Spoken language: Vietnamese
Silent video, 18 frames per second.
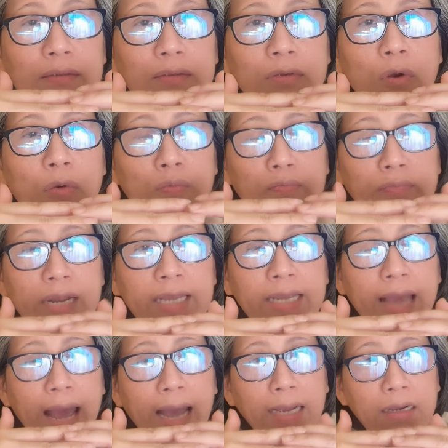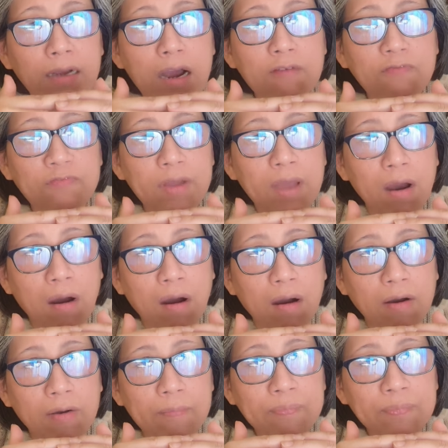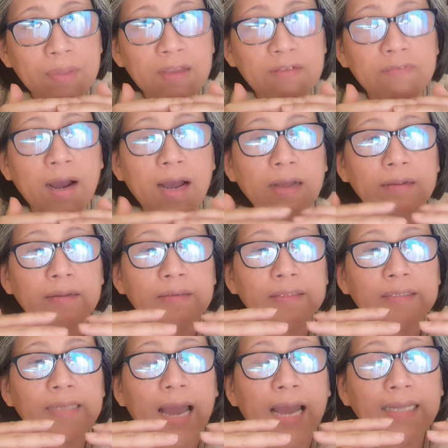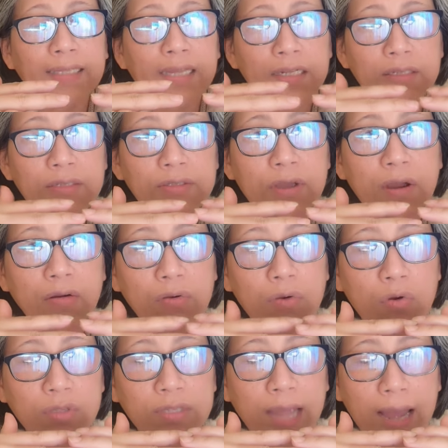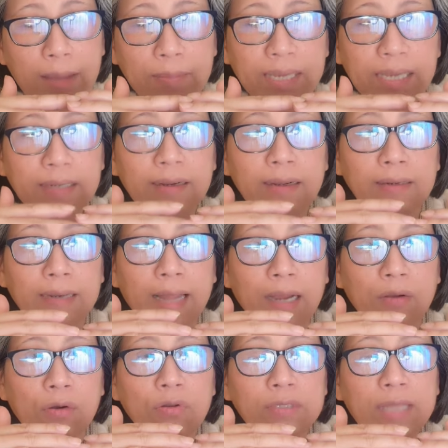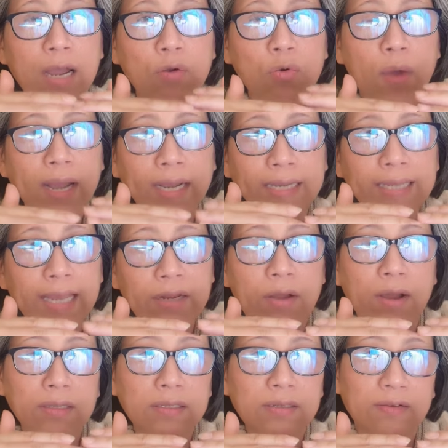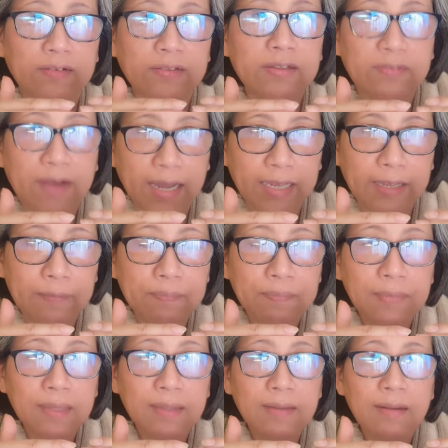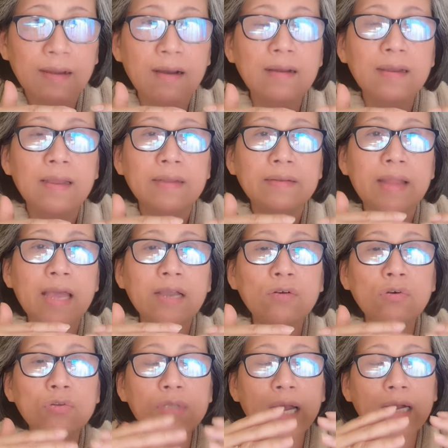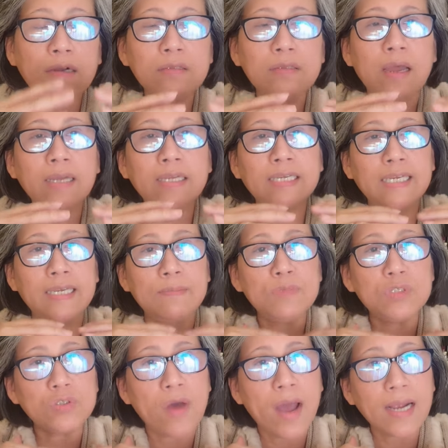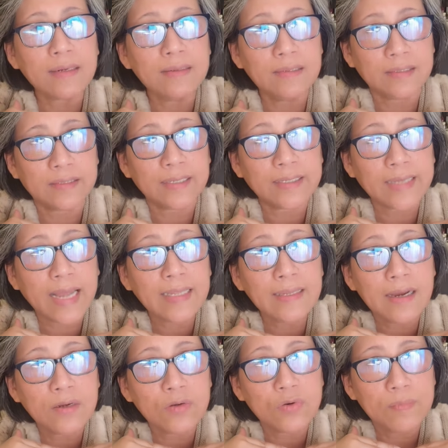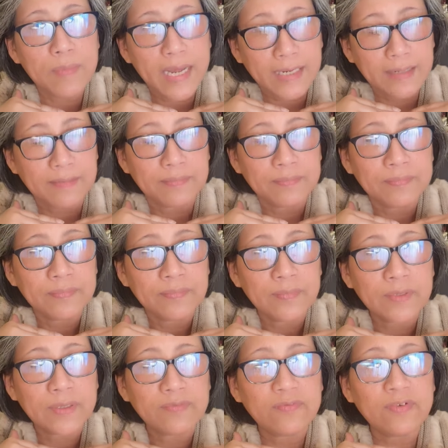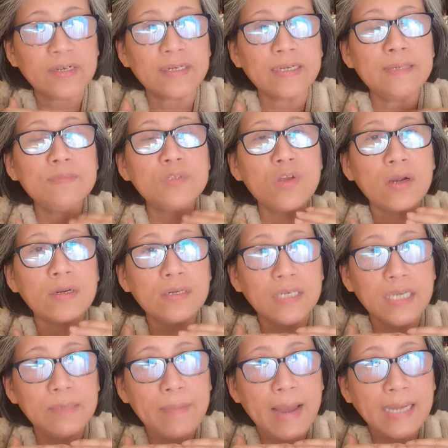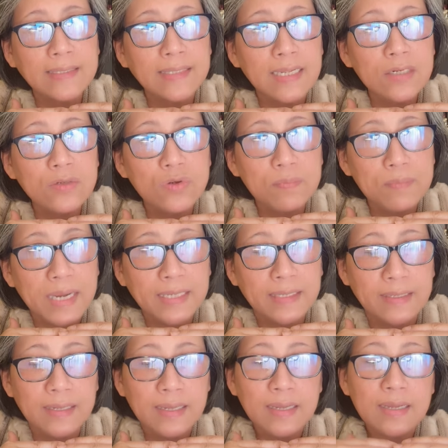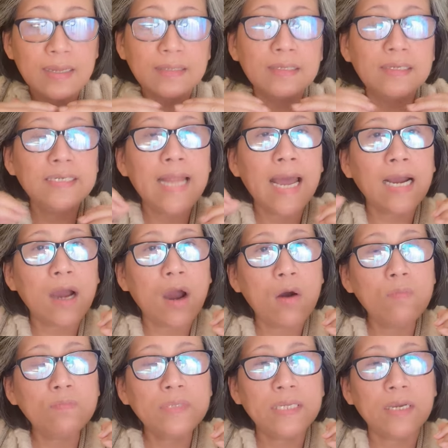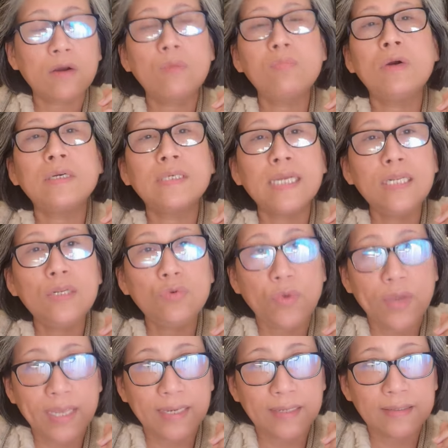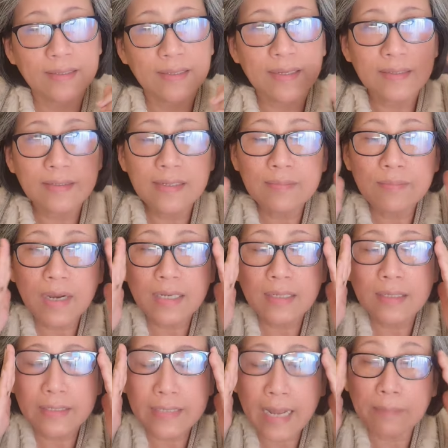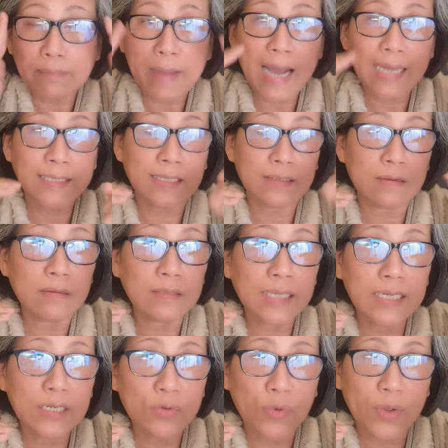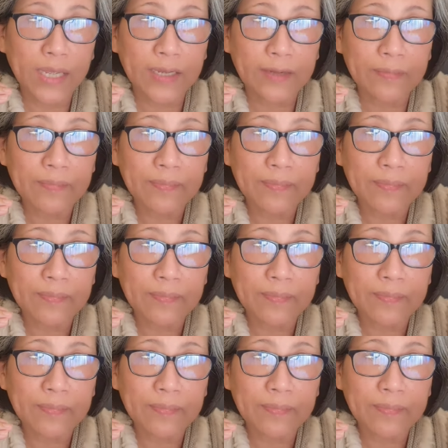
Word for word: cùng đi ăn khớp với họ và giải thích cho cô ta biết rằng là cô ta qua cái giai đoạn như vậy như vậy đó để cô ta có thể kiểm soát được cái cá nhân của mình và kiểm soát được cái bản tính của mình người đàn ông thì không có kinh nguyệt nhưng mà người đàn bà thì có kinh nguyệt